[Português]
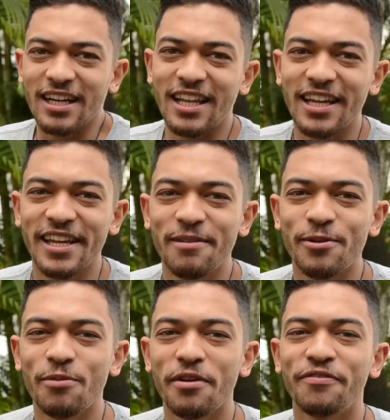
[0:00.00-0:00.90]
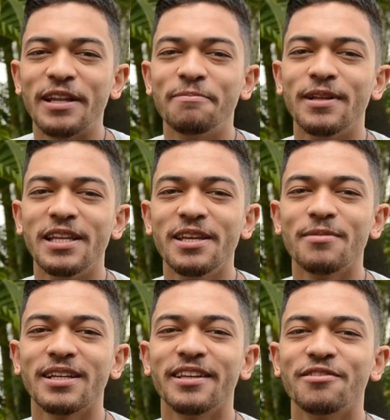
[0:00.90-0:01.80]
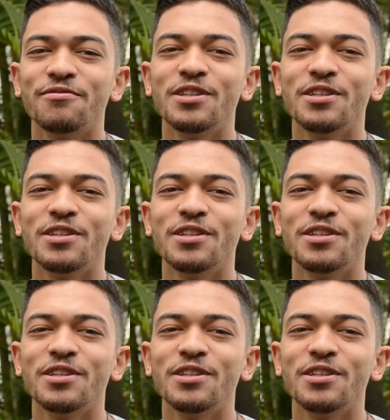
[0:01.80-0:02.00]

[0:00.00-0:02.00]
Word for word: Galerinha, meu nome é Felipe Lima, tenho